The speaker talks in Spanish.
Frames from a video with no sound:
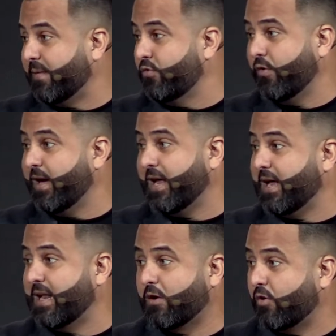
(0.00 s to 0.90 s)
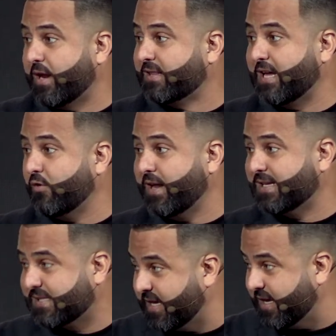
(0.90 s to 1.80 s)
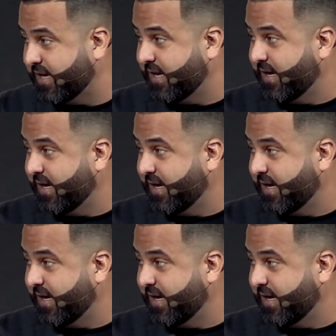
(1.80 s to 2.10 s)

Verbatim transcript: no era la correcta, no era sí.